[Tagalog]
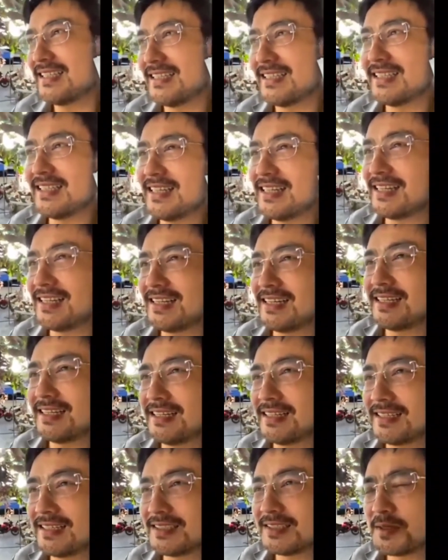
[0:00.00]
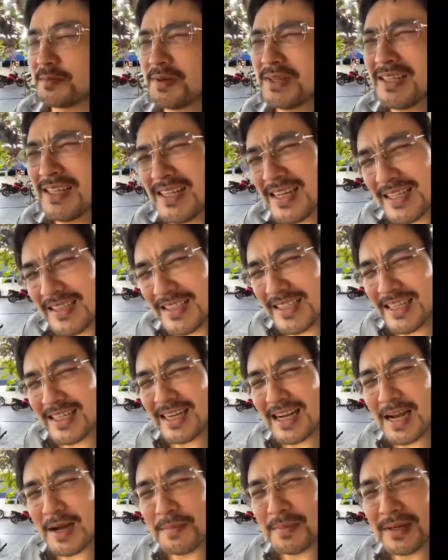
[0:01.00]
na sabihin na natin
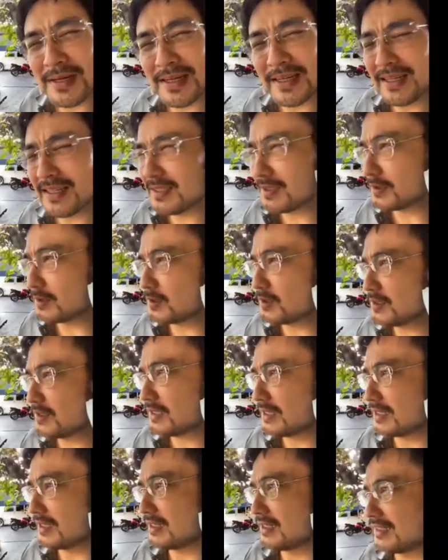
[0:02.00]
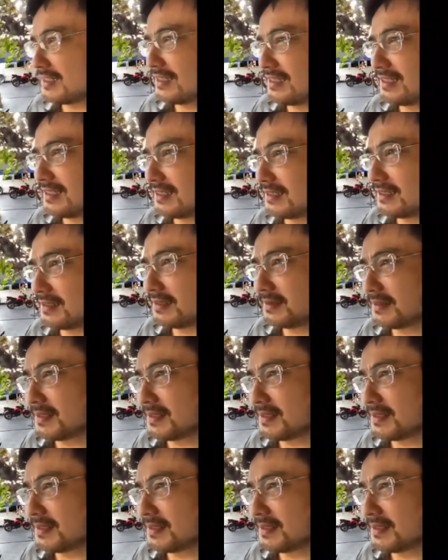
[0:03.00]
nagkamali, no? Uh,